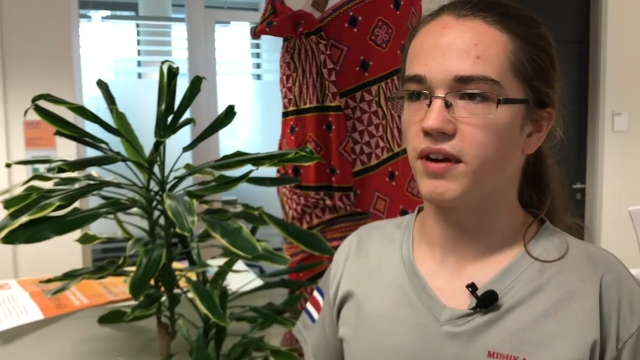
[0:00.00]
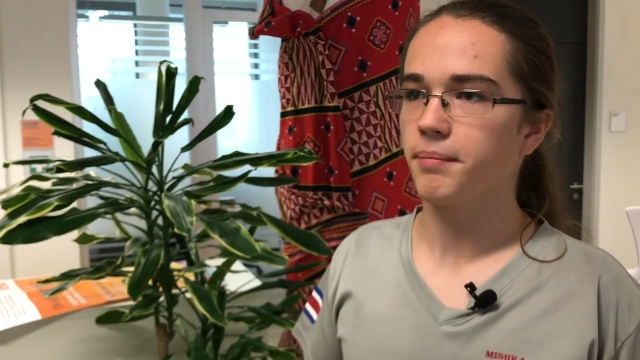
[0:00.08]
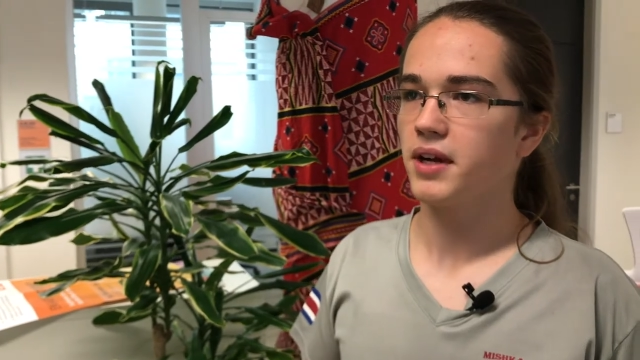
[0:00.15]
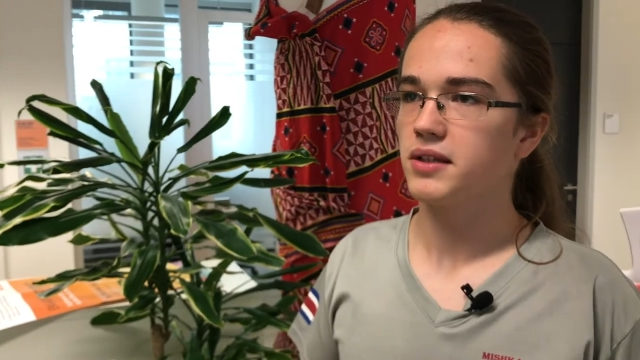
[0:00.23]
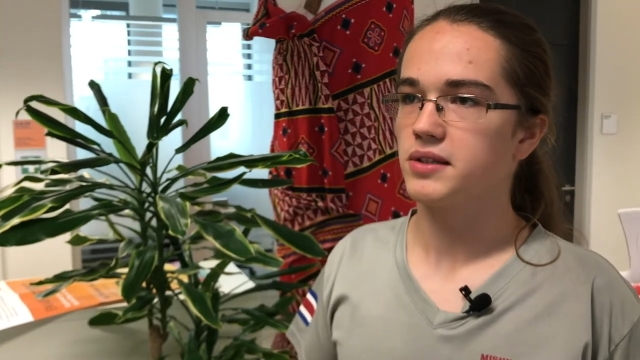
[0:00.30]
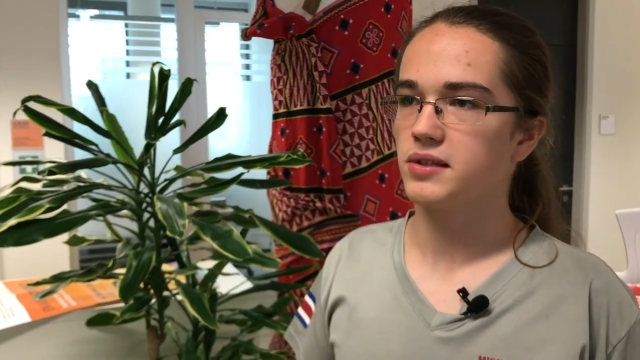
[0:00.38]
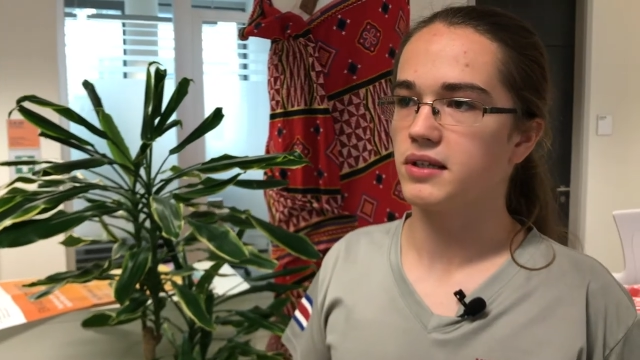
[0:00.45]
wenn
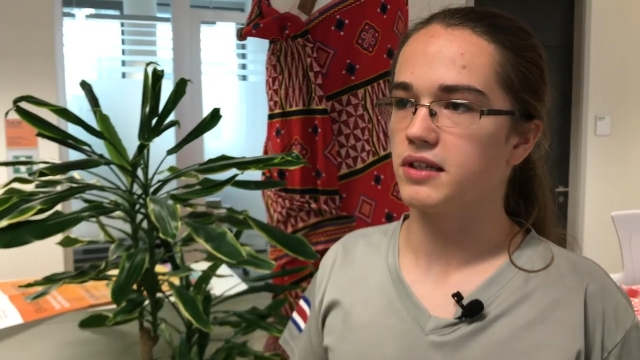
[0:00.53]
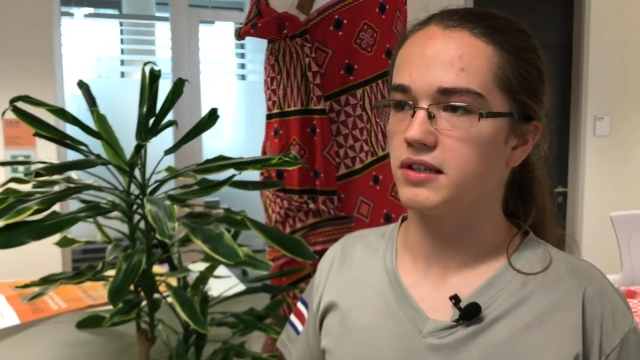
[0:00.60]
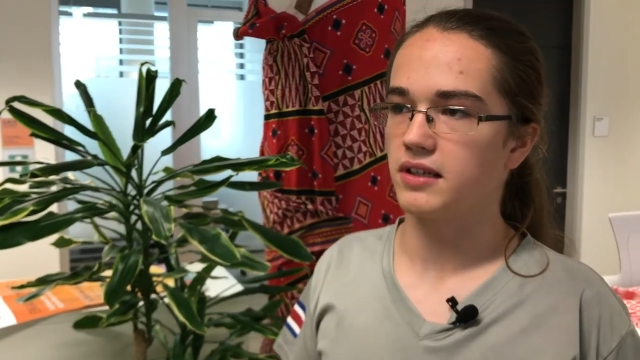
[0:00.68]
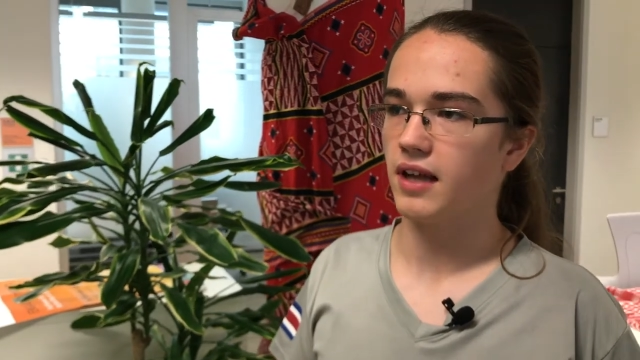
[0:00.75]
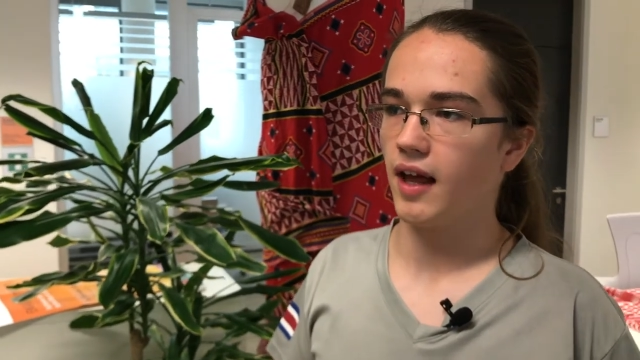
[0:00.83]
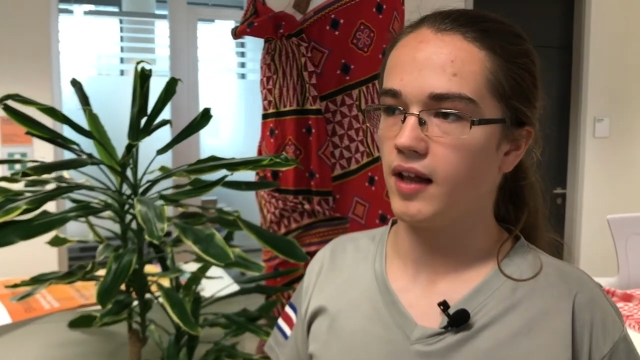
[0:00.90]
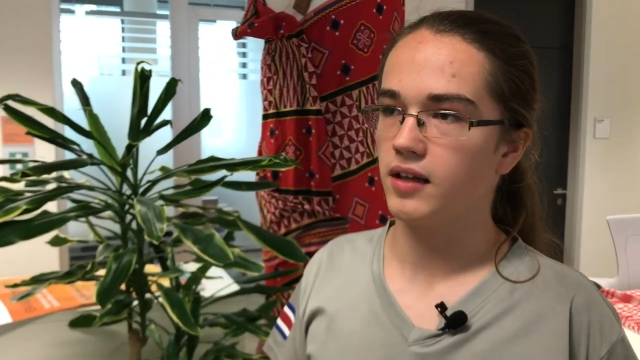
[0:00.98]
man sie nicht
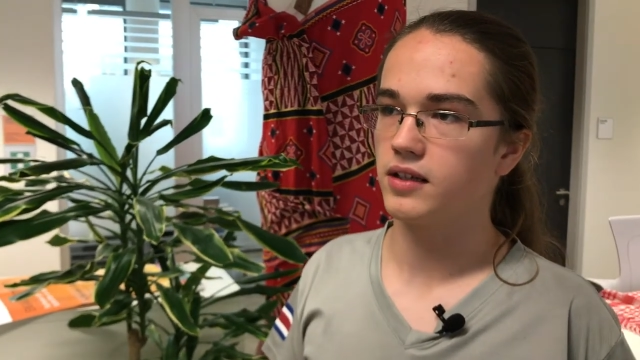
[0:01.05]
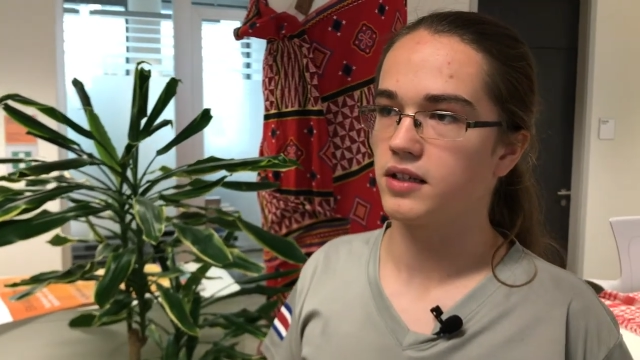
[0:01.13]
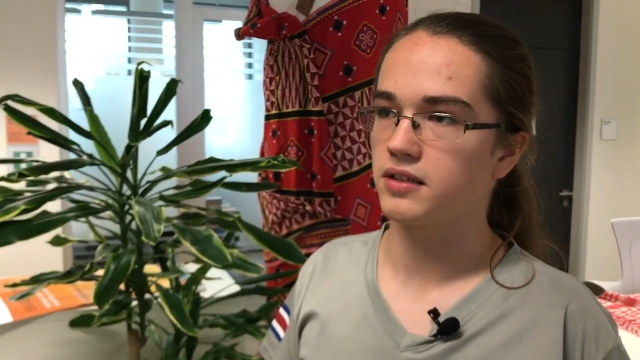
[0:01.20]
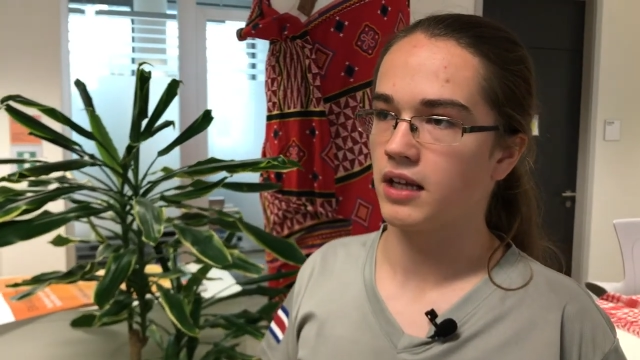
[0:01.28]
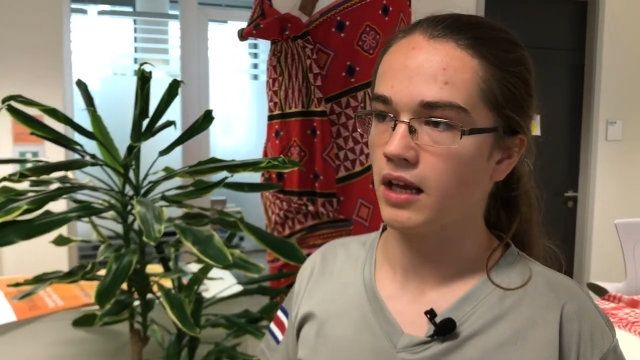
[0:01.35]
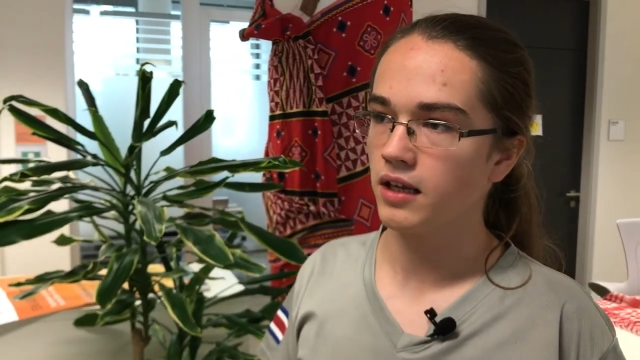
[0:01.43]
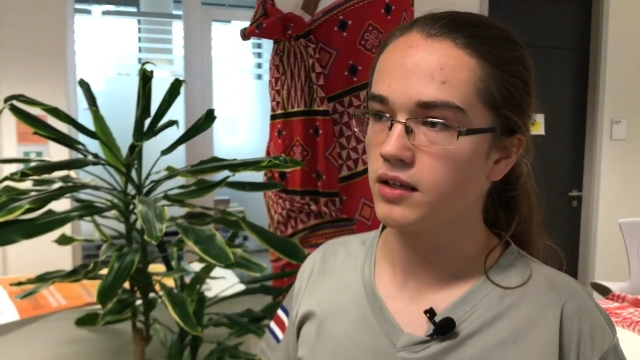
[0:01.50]
in allen
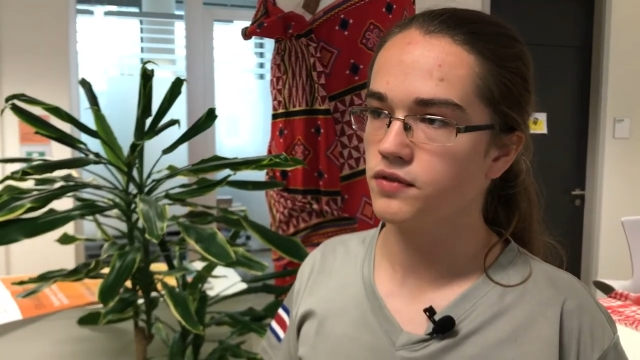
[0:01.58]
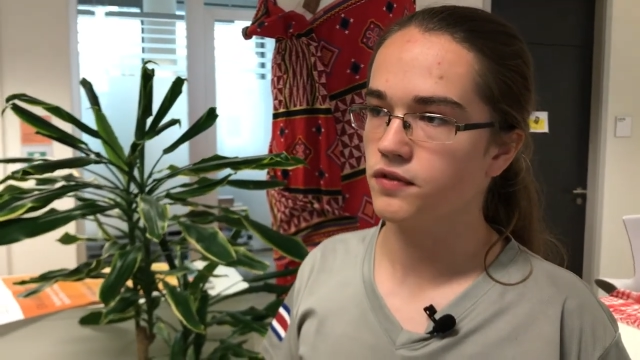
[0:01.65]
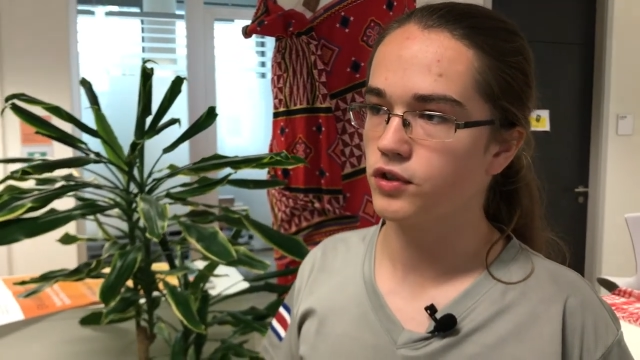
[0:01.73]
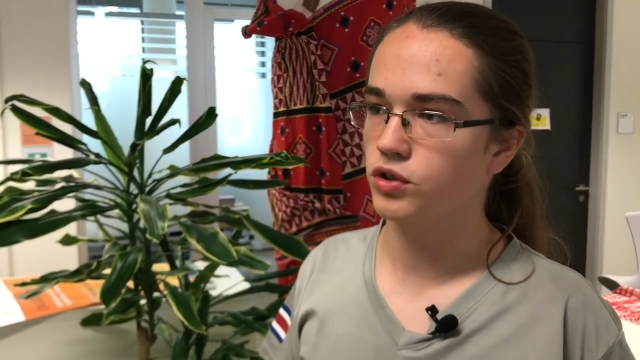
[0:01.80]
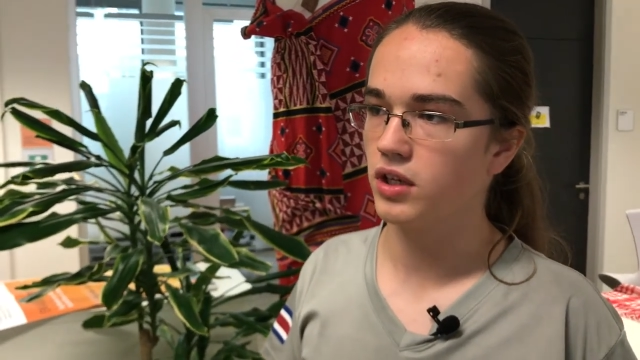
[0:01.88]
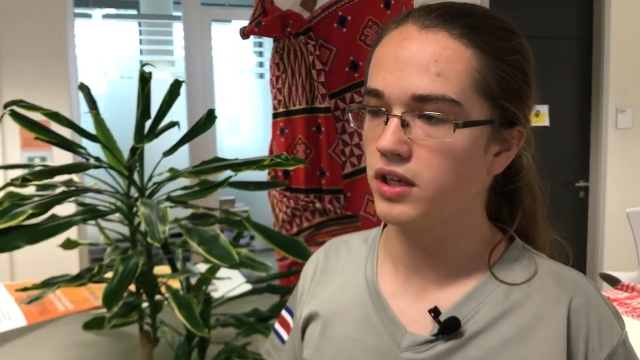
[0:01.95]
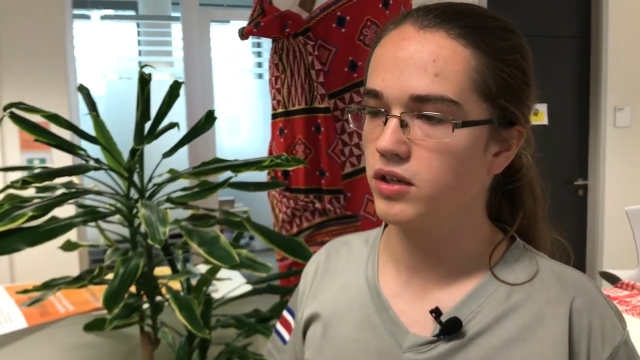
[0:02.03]
Details
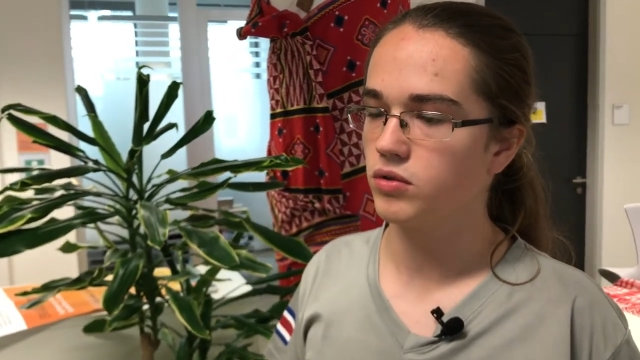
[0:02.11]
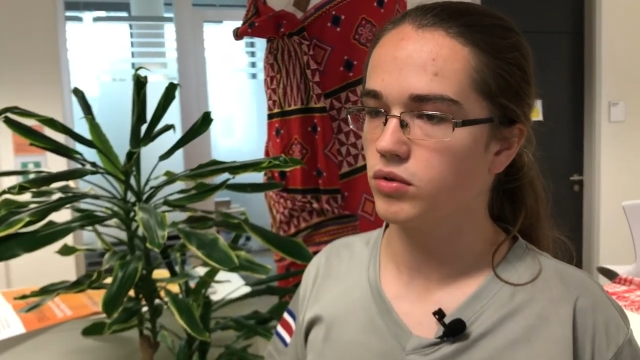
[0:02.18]
versteht